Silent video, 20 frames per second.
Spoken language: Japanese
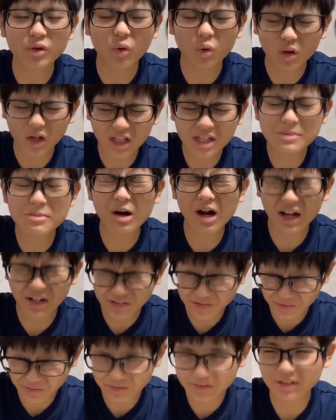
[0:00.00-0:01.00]
他にもあ
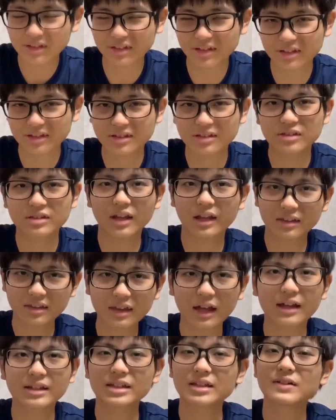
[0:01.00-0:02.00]
るよってね、なっ
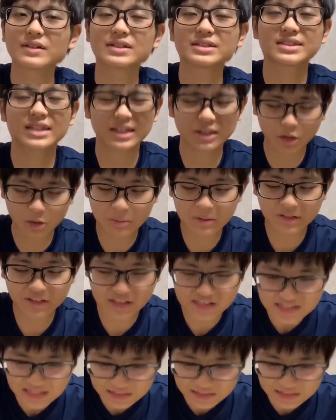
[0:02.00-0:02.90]
た方はぜひコメントください。あ